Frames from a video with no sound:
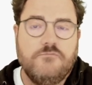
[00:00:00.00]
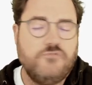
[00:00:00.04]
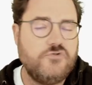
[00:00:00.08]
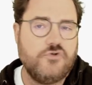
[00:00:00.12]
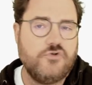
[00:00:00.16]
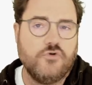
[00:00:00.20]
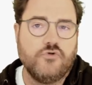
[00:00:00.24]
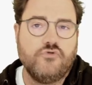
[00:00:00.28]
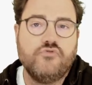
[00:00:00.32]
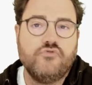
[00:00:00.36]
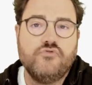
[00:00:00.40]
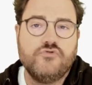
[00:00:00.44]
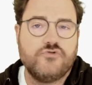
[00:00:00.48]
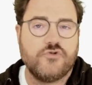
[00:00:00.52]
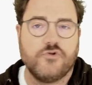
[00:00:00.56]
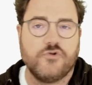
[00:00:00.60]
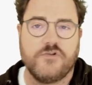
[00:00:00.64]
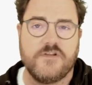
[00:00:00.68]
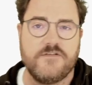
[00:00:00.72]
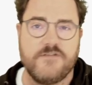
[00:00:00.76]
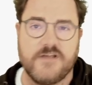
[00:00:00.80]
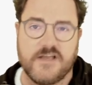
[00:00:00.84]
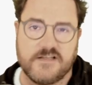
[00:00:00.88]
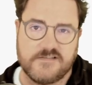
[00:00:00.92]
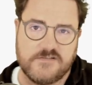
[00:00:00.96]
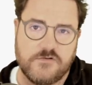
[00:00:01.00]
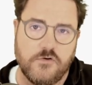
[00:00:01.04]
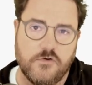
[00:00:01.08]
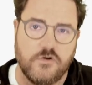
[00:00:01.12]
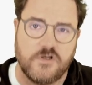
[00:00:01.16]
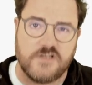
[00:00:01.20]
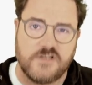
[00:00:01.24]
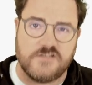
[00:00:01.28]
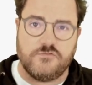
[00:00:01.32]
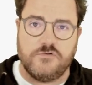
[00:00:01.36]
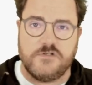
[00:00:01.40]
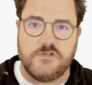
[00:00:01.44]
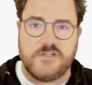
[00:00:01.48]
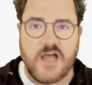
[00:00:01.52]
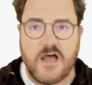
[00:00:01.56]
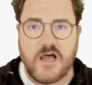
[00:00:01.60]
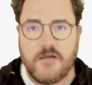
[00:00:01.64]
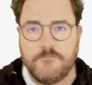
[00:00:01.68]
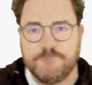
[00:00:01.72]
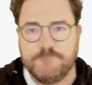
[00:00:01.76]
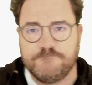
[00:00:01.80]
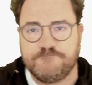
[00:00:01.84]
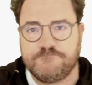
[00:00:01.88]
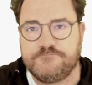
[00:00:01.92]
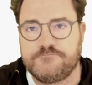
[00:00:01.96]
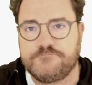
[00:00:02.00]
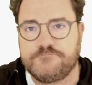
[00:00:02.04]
puisque tout se déverse dans le résultat